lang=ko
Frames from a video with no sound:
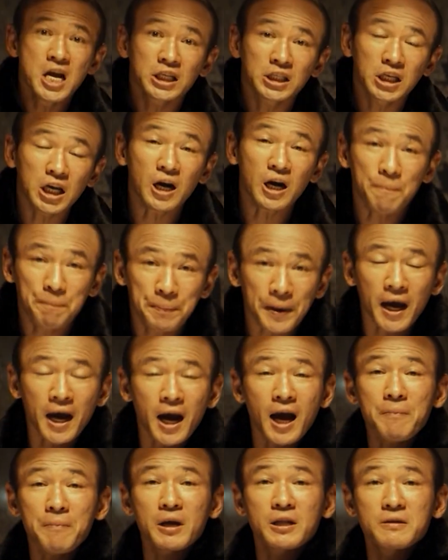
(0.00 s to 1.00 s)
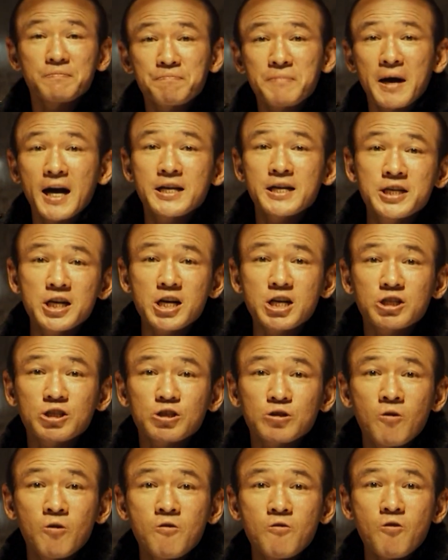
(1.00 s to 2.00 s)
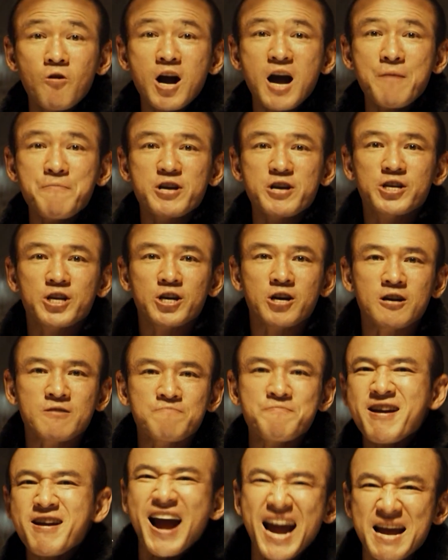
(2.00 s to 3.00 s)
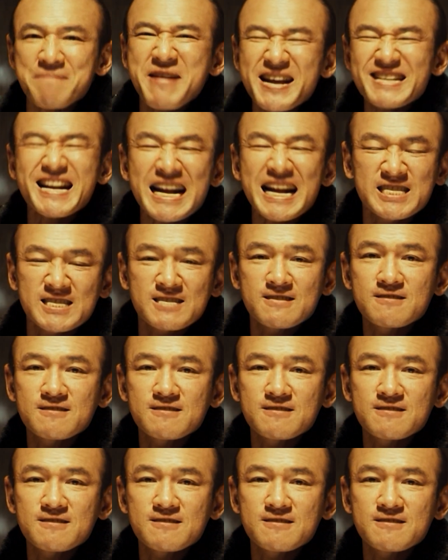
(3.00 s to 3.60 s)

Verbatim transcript: 실패하면 반역, 성공하면 혁명 아닙니까?